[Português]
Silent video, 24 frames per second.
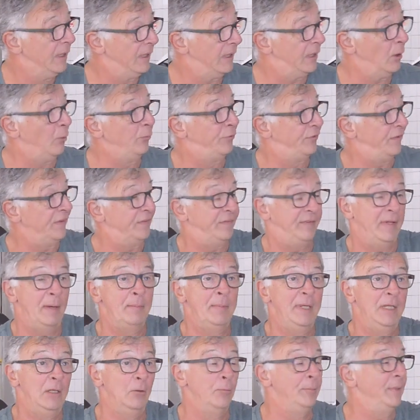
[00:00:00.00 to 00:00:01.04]
Então, o
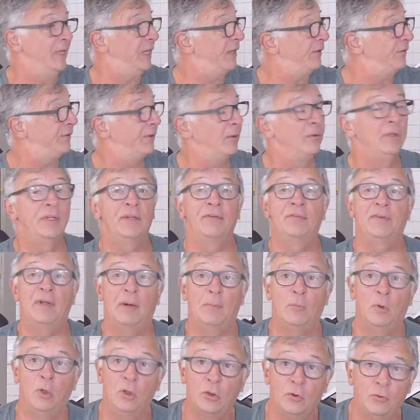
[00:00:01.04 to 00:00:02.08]
sistema de iluminação
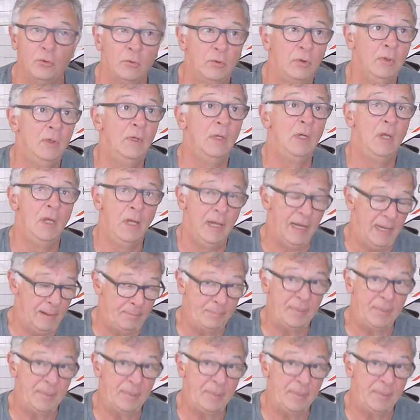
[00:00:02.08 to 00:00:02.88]
desta moto é